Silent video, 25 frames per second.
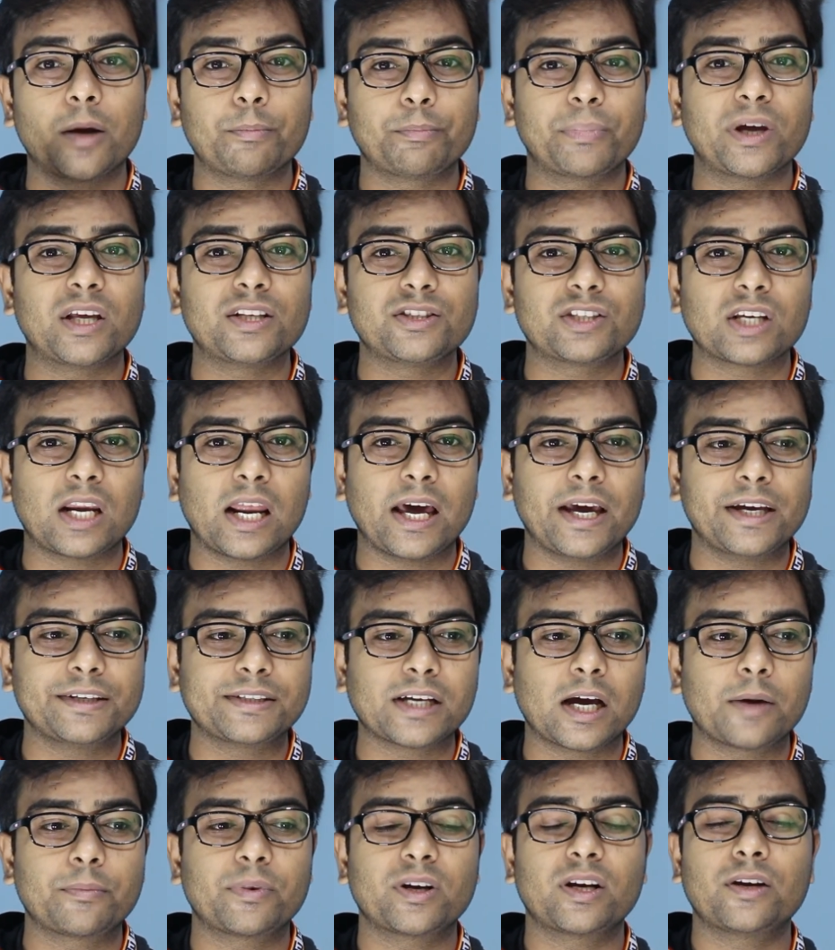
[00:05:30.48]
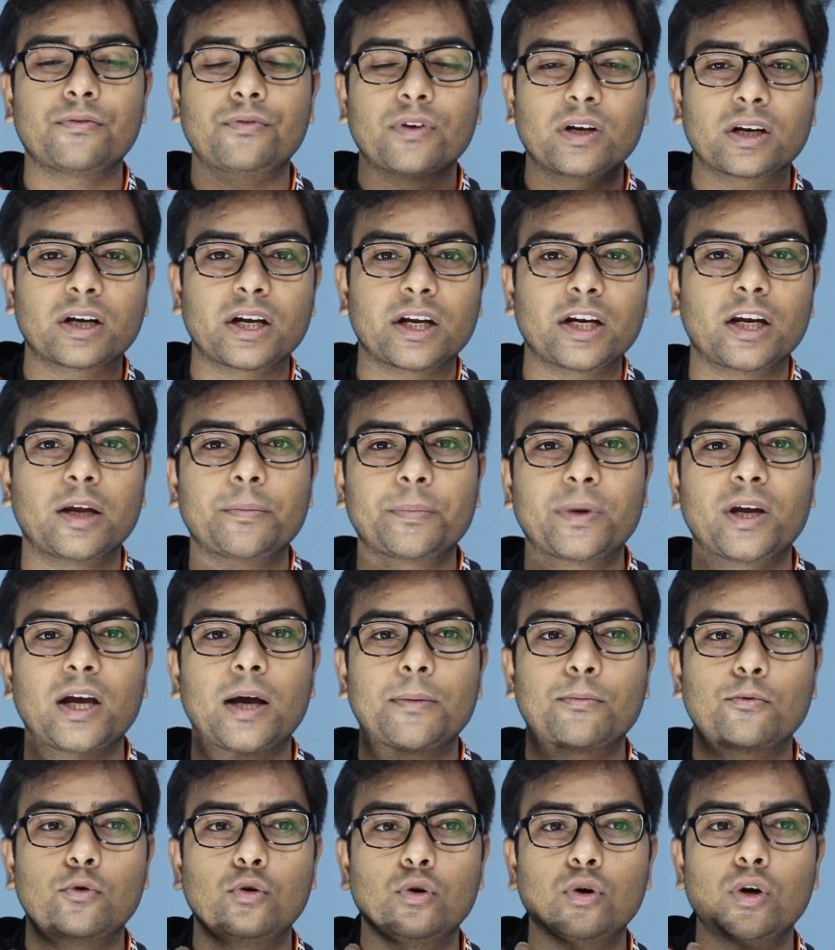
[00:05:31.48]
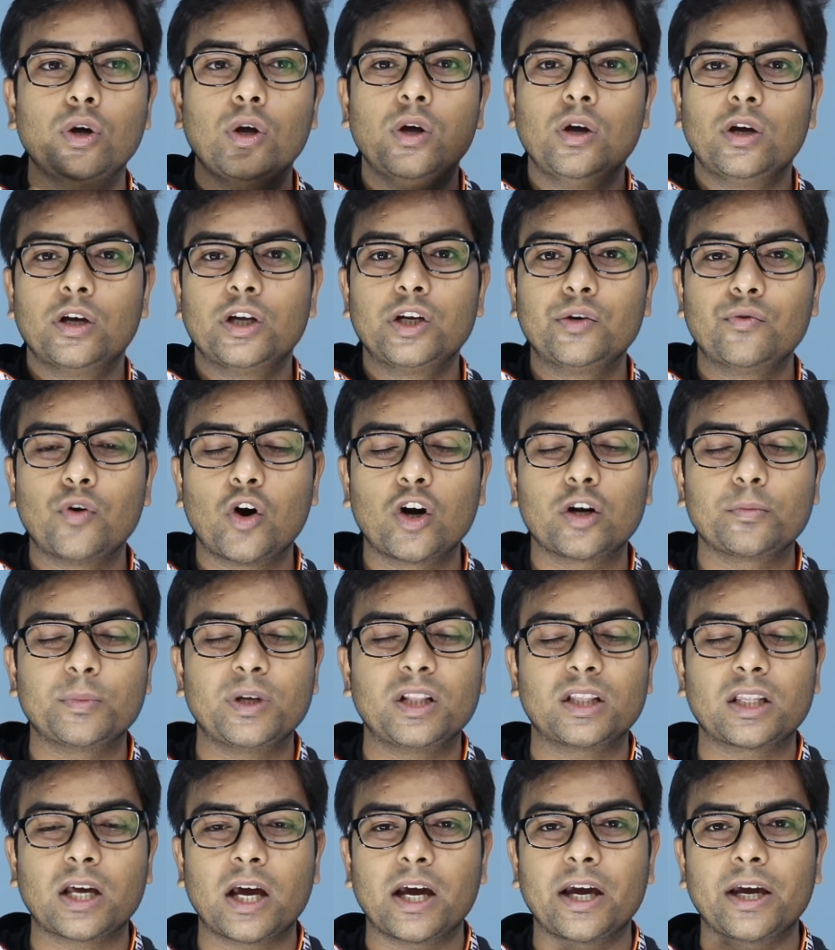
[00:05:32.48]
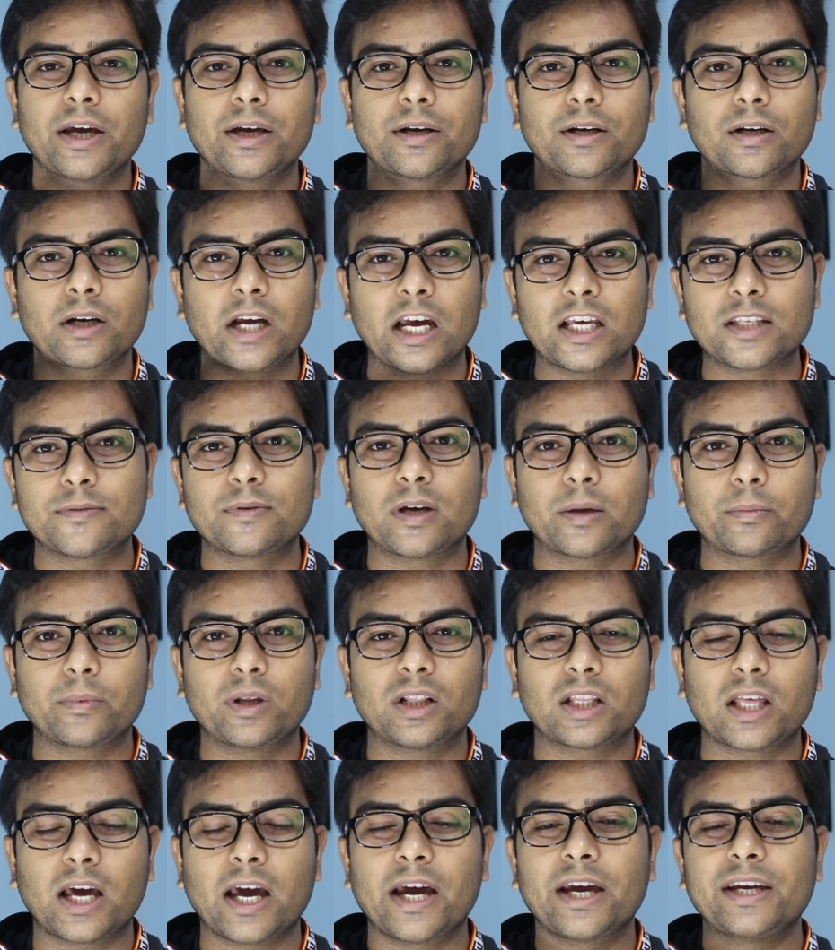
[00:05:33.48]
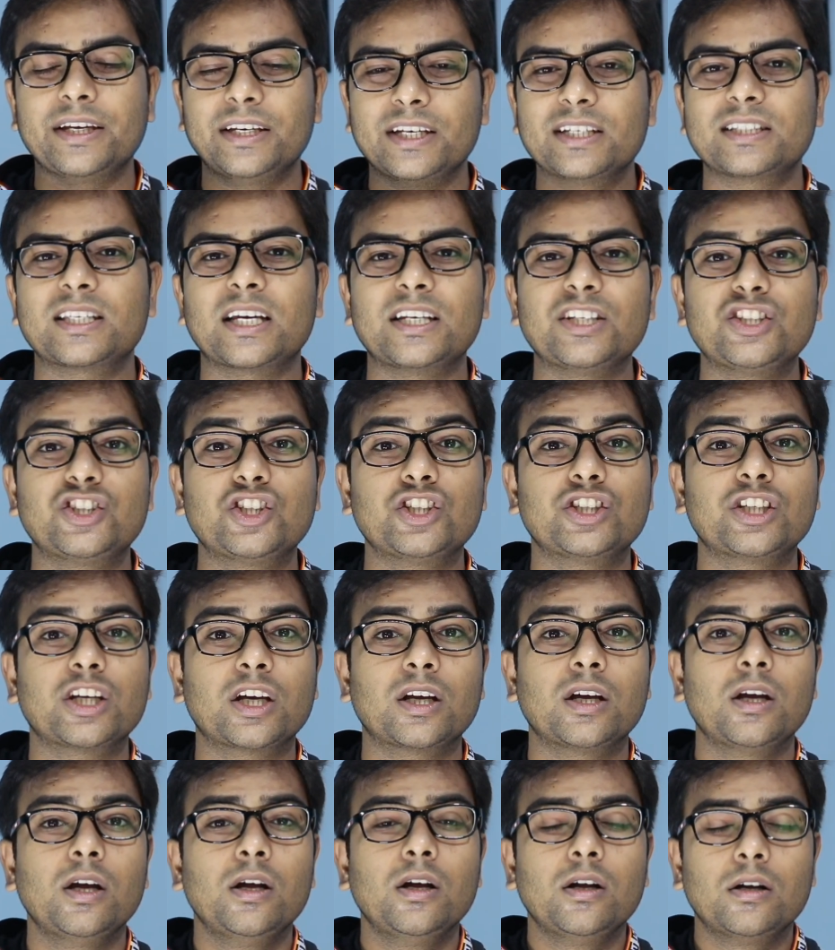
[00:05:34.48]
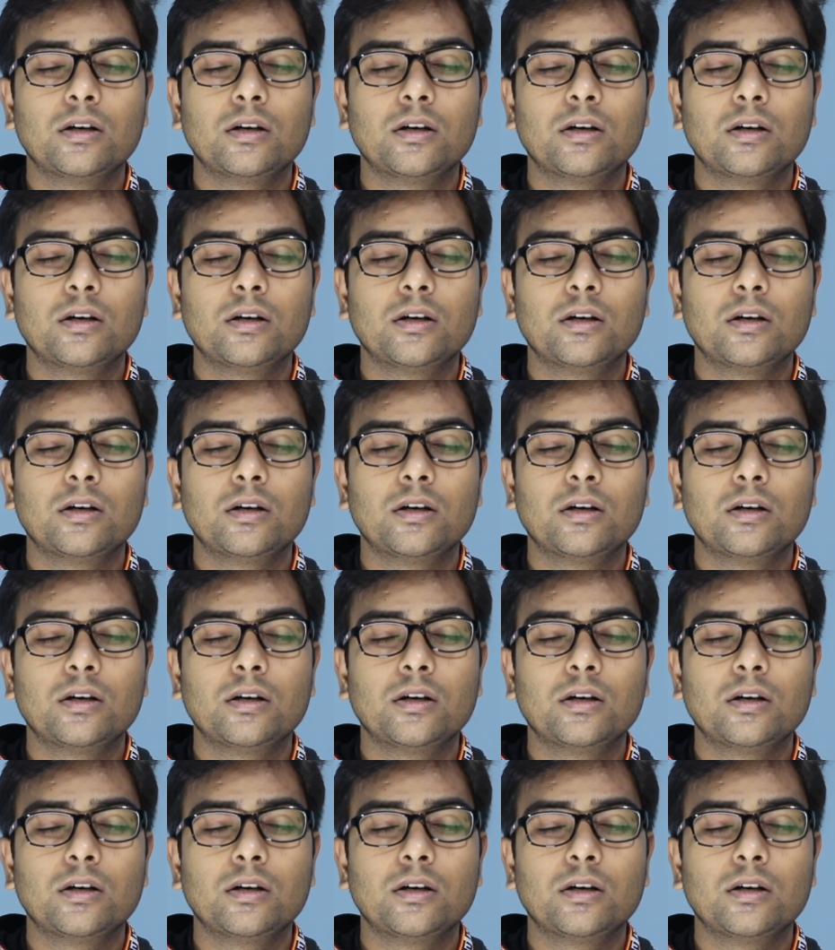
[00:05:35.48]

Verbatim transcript: कंपेन चलाए हैं जहाँ पर रिफ़र करने पे आपको रिवॉर्ड मिलता है कैशबैक मिलता है ये सारी चीज़ें